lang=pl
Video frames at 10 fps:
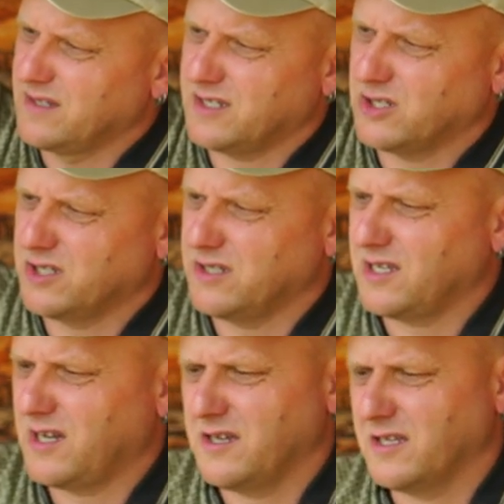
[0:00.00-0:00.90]
Także
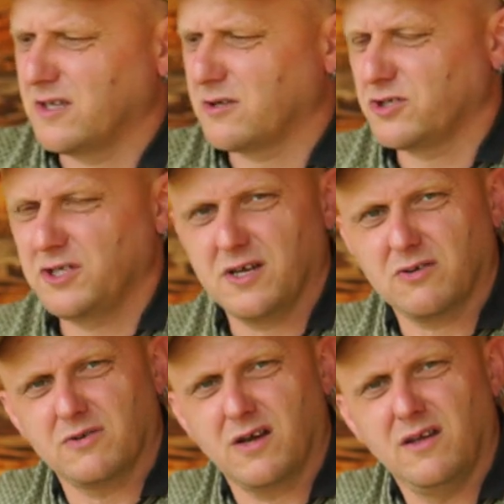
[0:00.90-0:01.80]
taka jedna roślina,
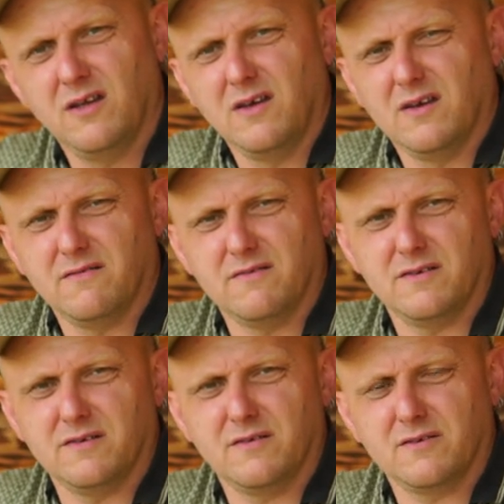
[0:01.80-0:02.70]
która,
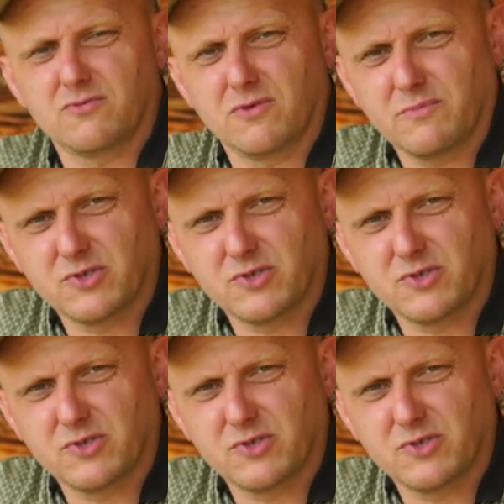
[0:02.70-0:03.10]
yy, która